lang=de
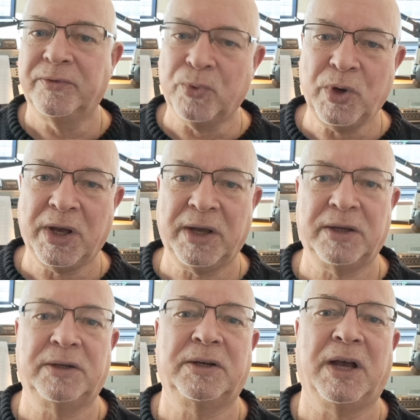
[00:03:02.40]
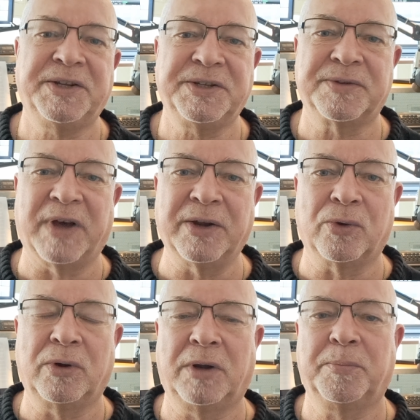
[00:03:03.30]
Früher äh, hat diese
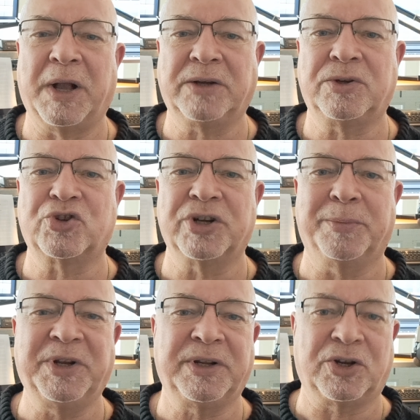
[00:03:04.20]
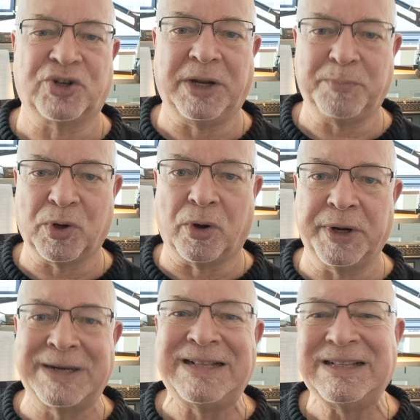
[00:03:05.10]
Wanderung praktisch in der Mitte der Stadt
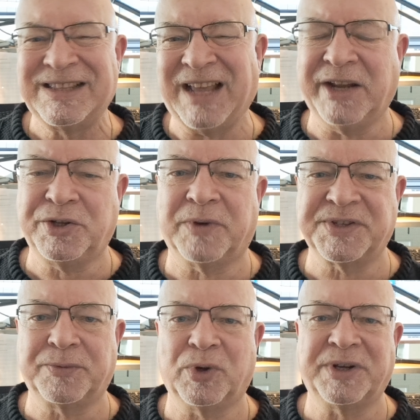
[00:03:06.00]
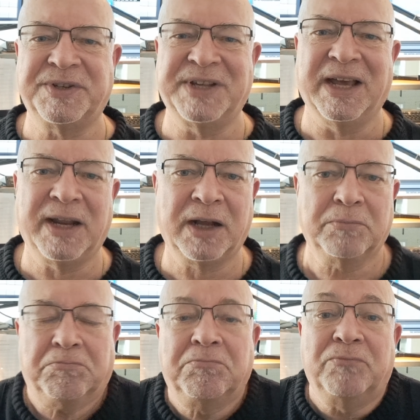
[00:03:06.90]
begonnen. Dadurch war sie wirklich sehr
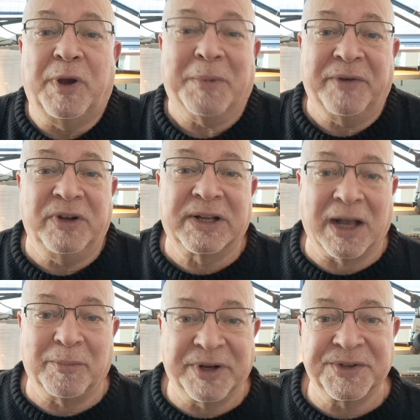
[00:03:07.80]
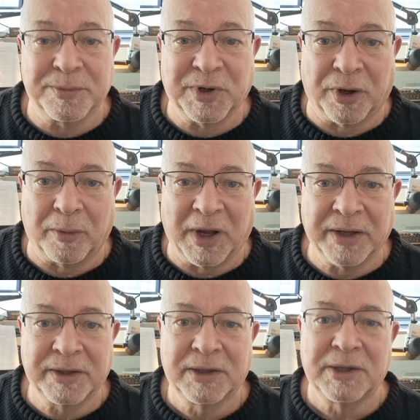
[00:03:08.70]
lang. Wenn man will, kann man das immer noch machen.